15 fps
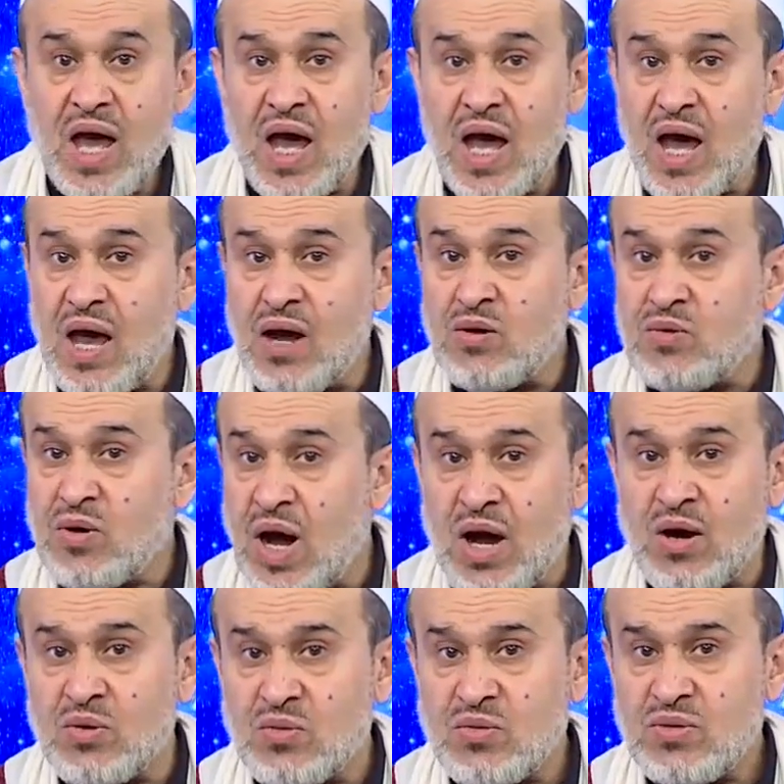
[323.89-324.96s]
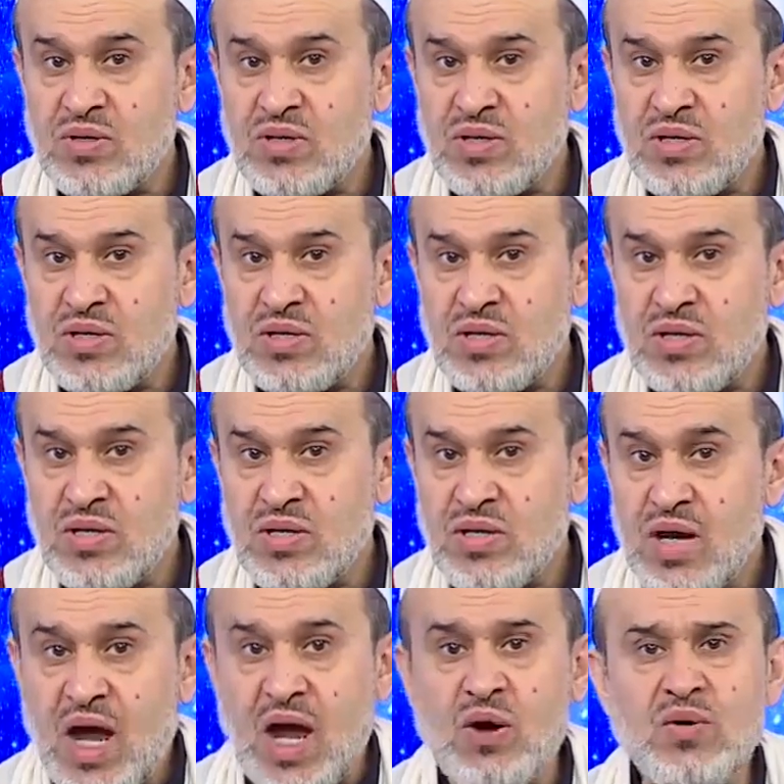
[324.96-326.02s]
أو أو
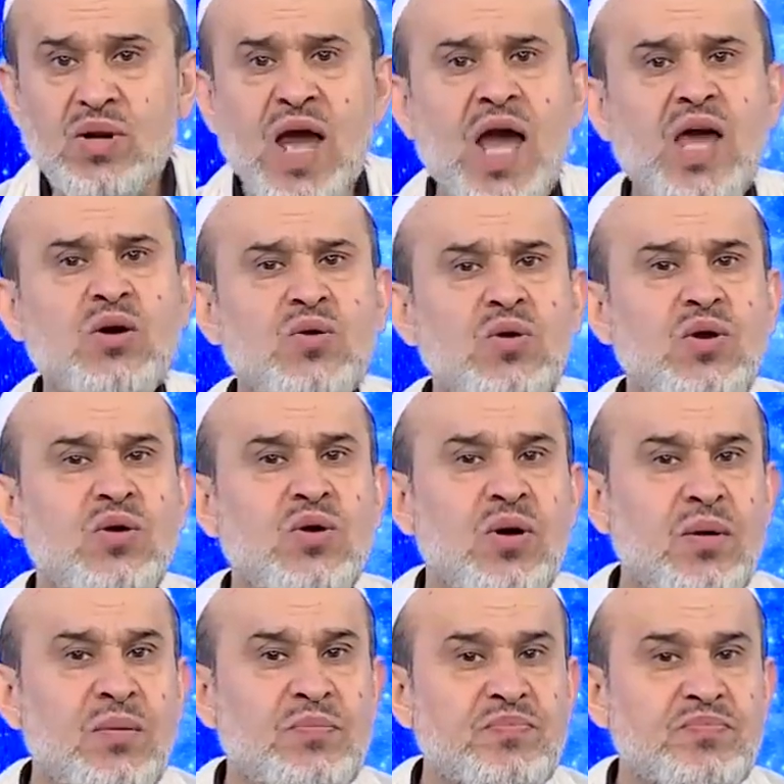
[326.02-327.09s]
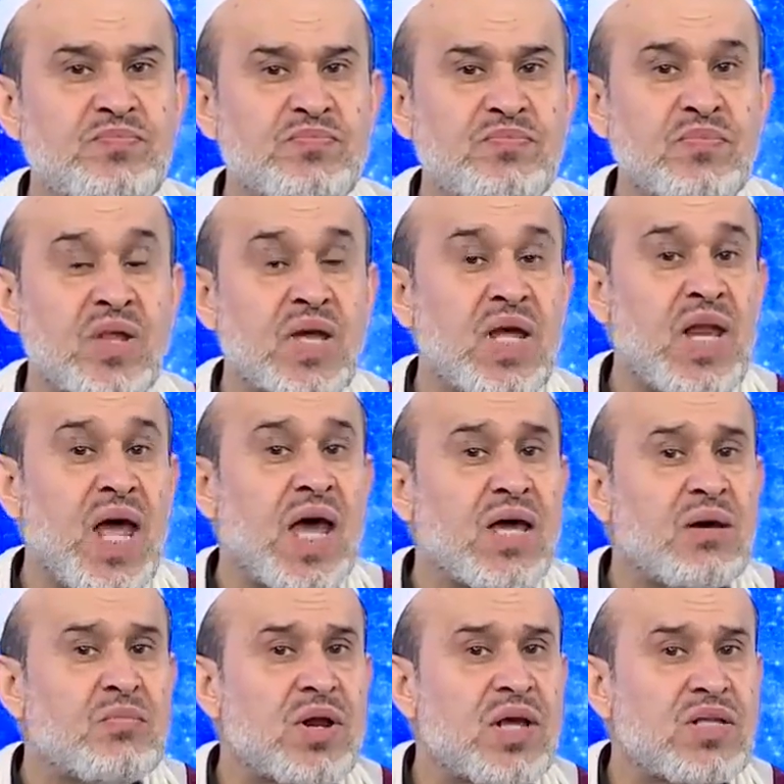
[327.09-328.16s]
هؤلاء كلهم لا
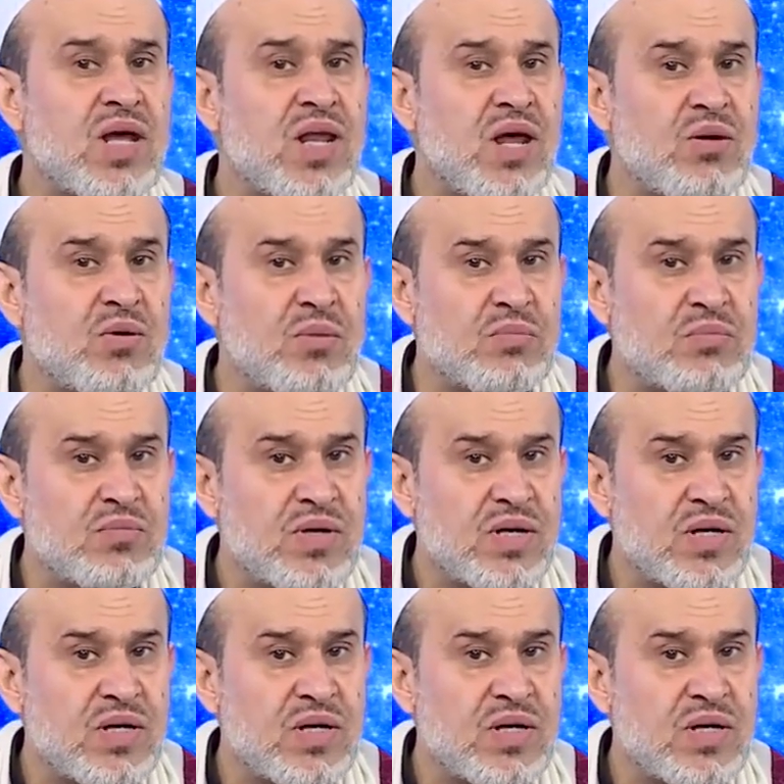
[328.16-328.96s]
خبرة لهم